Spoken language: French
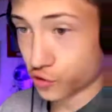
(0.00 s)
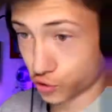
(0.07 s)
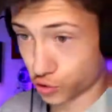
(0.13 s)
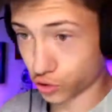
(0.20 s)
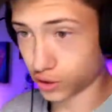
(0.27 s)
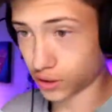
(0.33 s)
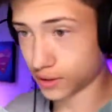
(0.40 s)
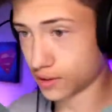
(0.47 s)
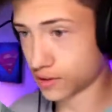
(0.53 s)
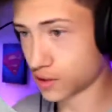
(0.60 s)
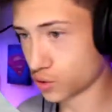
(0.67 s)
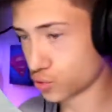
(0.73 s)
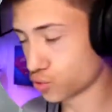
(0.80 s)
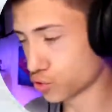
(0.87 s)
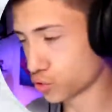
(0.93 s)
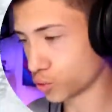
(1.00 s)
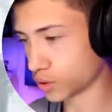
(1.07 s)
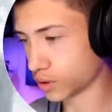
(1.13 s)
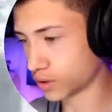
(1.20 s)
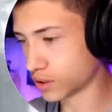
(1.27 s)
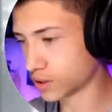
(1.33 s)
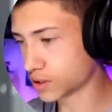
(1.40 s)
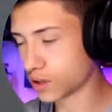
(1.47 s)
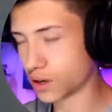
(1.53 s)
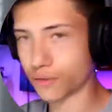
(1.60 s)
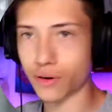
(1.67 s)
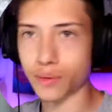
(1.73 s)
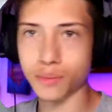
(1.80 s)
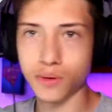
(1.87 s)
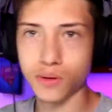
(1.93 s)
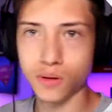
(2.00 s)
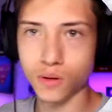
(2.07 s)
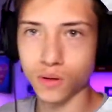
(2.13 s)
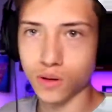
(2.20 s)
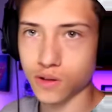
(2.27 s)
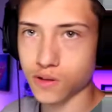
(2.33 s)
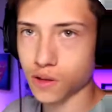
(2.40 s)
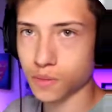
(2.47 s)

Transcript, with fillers: je suis en train de tester, tu vois, je suis en train de tester la famille, euh, les